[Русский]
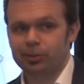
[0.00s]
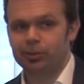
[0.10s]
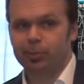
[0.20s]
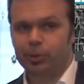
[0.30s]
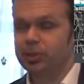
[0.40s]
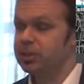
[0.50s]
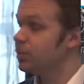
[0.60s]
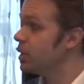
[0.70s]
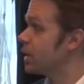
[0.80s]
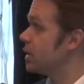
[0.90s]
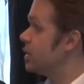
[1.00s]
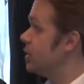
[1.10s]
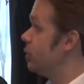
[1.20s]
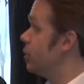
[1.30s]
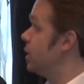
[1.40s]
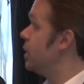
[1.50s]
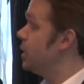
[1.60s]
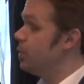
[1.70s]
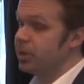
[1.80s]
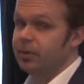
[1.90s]
которые под этим, мы как раз сегодня
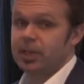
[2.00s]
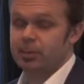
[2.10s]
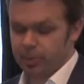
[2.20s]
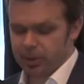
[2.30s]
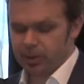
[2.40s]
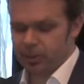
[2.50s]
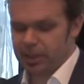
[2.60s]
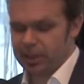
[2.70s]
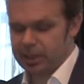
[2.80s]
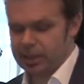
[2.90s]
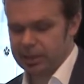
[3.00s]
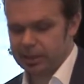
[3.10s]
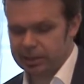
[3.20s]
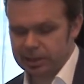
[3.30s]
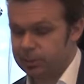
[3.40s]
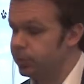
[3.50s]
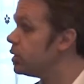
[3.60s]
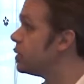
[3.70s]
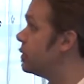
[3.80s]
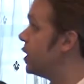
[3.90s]
и поговорим, и поговорим, как это
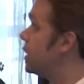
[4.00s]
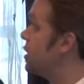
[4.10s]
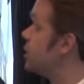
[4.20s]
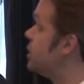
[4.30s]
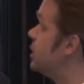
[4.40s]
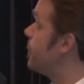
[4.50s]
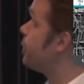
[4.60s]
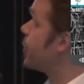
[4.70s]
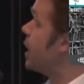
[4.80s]
использовать в реальной жизни.